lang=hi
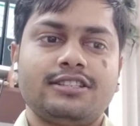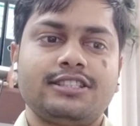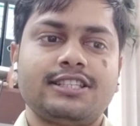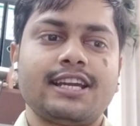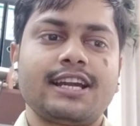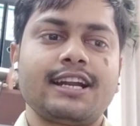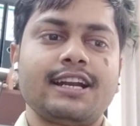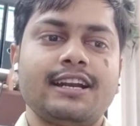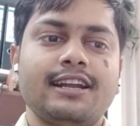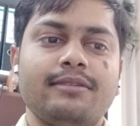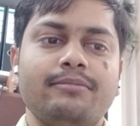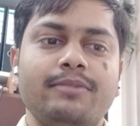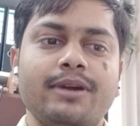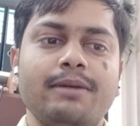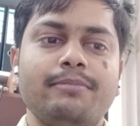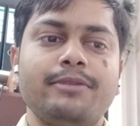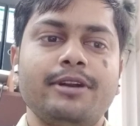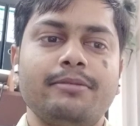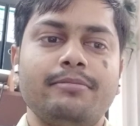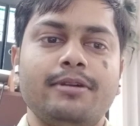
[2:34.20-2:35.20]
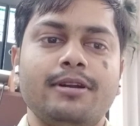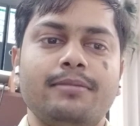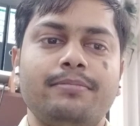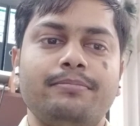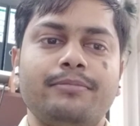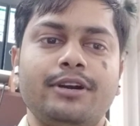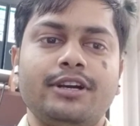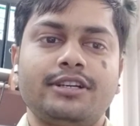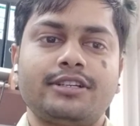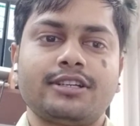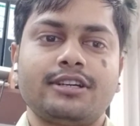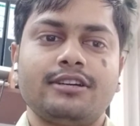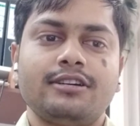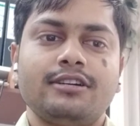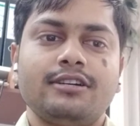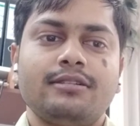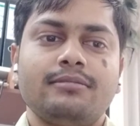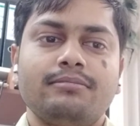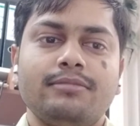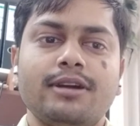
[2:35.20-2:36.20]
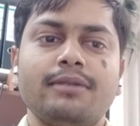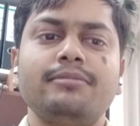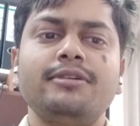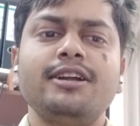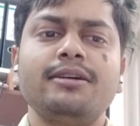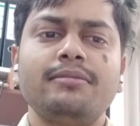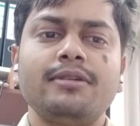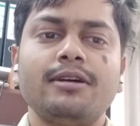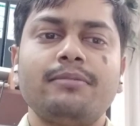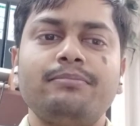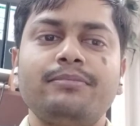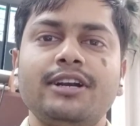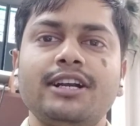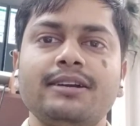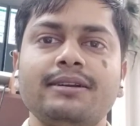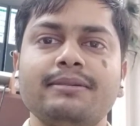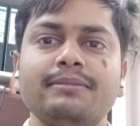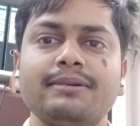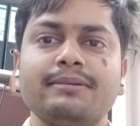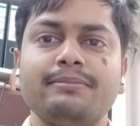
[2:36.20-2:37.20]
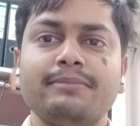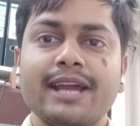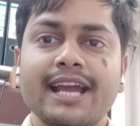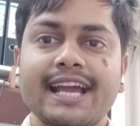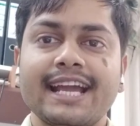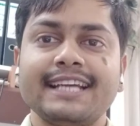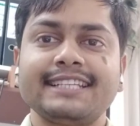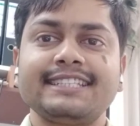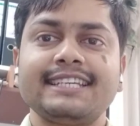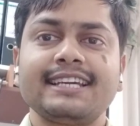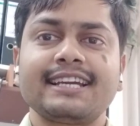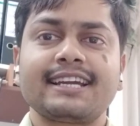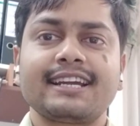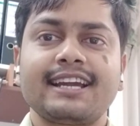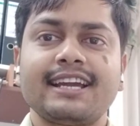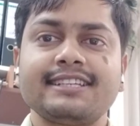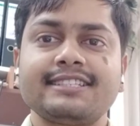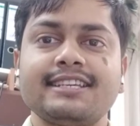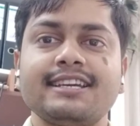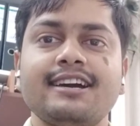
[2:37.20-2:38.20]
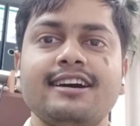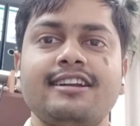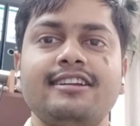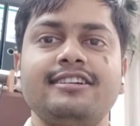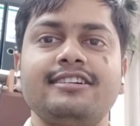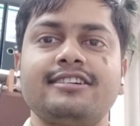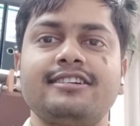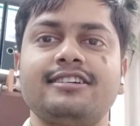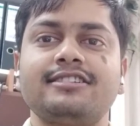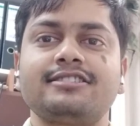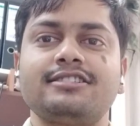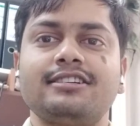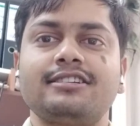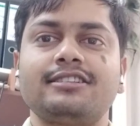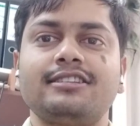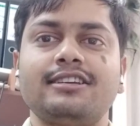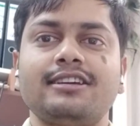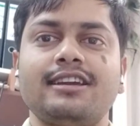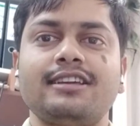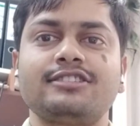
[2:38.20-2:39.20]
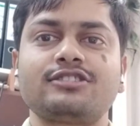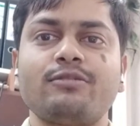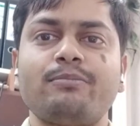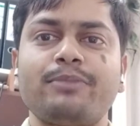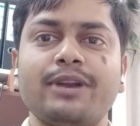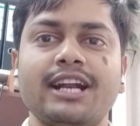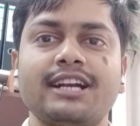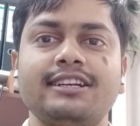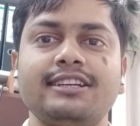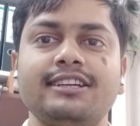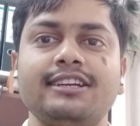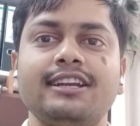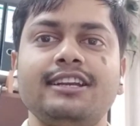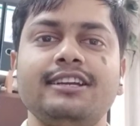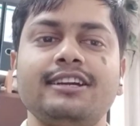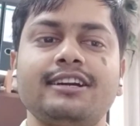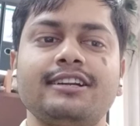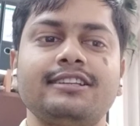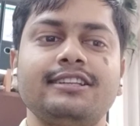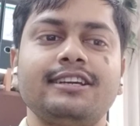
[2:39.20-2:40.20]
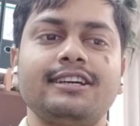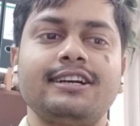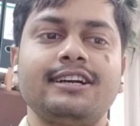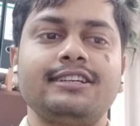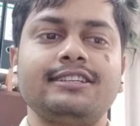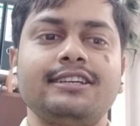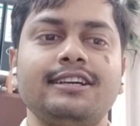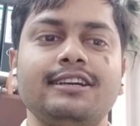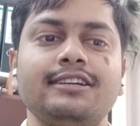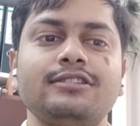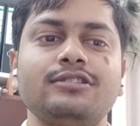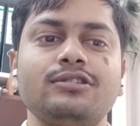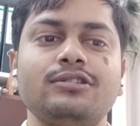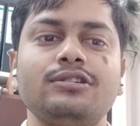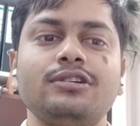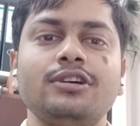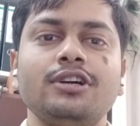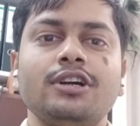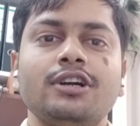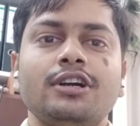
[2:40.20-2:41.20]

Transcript: सेकंड है वेब डेवलपमेंट वेब डेवलपमेंट में कैसे कैसे अर्निंग कर सकते हैं इसको प्रैक्टिकली अगर देखा जाए तो